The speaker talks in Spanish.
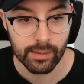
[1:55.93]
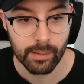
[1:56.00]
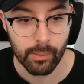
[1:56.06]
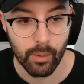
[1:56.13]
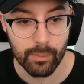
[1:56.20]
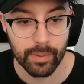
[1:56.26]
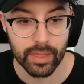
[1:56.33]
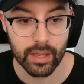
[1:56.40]

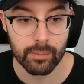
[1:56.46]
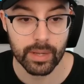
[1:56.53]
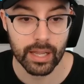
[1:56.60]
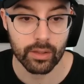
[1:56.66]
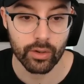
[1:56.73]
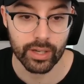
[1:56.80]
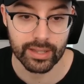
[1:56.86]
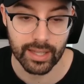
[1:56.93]
Vamos a empezar
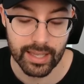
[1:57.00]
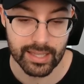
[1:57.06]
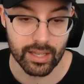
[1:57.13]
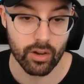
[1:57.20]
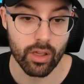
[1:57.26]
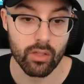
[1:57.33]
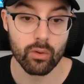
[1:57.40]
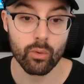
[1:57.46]
mirando esta,
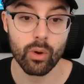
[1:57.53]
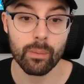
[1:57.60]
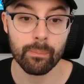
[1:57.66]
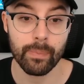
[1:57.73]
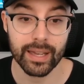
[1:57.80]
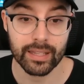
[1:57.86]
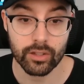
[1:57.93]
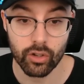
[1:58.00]
desarrollador web
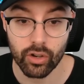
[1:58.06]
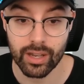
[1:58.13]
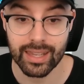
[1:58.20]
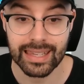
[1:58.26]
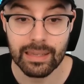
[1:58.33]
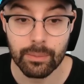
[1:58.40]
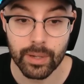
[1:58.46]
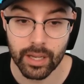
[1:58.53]
Python
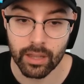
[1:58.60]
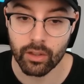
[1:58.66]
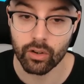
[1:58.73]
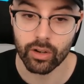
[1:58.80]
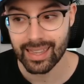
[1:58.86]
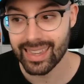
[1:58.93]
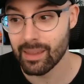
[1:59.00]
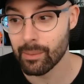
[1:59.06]

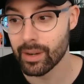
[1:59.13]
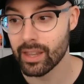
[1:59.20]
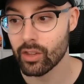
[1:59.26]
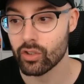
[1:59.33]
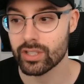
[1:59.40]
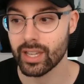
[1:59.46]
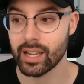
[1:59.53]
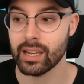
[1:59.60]
híbrido.
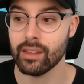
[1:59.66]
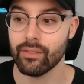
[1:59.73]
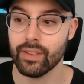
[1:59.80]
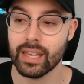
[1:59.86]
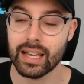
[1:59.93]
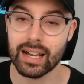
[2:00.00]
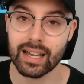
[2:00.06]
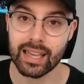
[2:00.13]
Híbrido
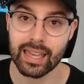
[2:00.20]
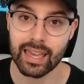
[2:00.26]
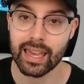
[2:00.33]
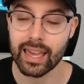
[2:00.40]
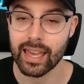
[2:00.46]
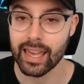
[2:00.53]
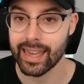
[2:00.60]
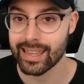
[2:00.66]
significa
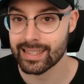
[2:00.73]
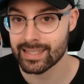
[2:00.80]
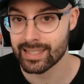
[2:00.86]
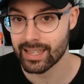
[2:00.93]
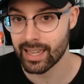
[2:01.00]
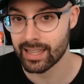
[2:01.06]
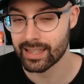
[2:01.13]
que es eh,